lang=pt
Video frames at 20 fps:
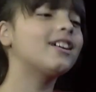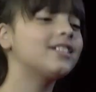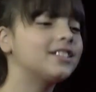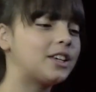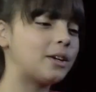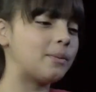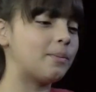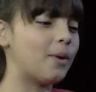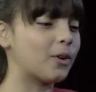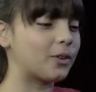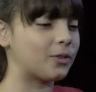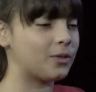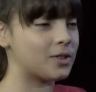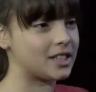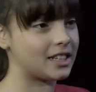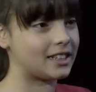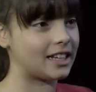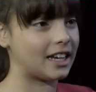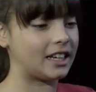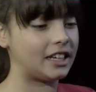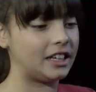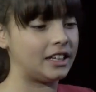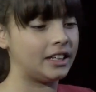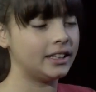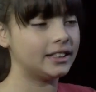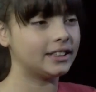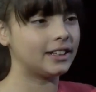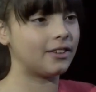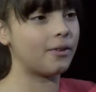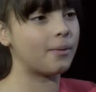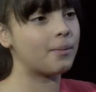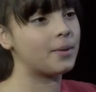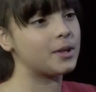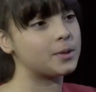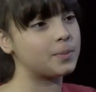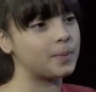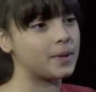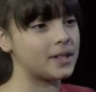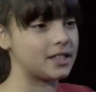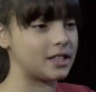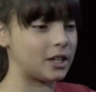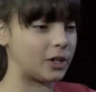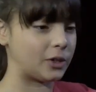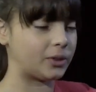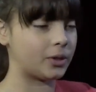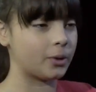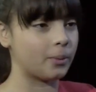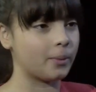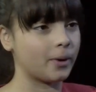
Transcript: Que bom que você tá aqui. Tava mesmo precisando ter